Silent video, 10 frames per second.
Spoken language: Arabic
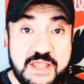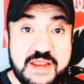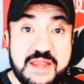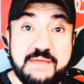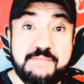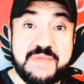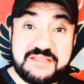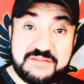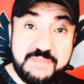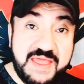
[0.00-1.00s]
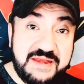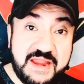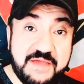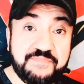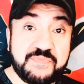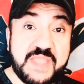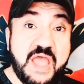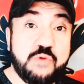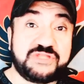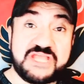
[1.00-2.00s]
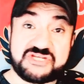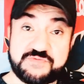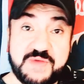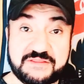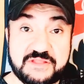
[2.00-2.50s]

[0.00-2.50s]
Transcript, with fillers: لما تتمنى او تشمت